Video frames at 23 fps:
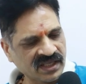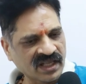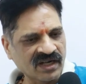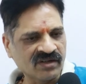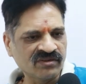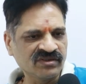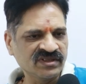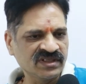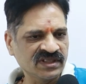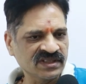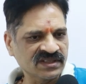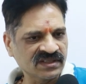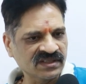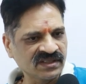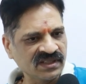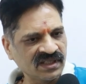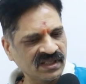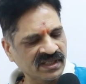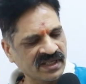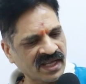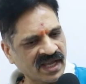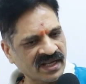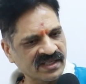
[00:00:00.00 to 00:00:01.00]
ఎలవ్
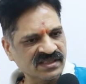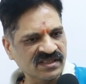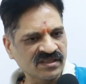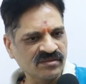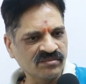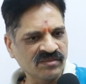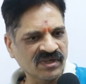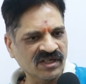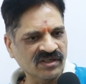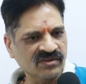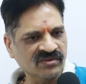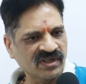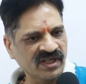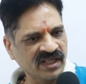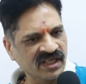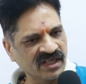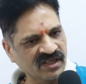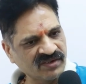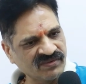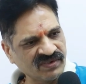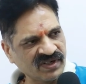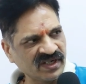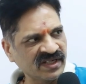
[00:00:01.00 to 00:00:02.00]
చేసింది గ్యాంగ్ సినిమాకు కూడా
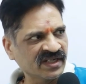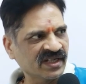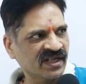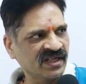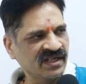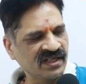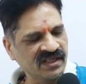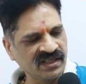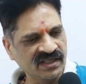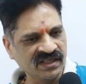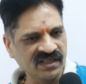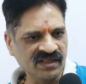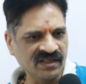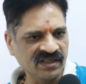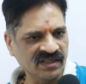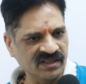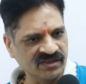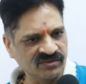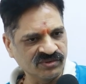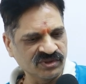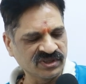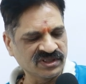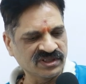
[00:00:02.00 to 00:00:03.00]
ఈక్వలెంట్గానే
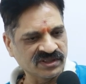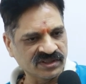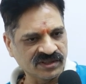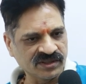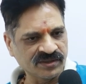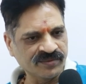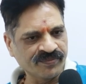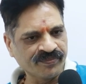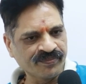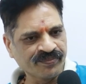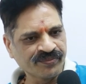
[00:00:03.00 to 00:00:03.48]
అది వచ్చింది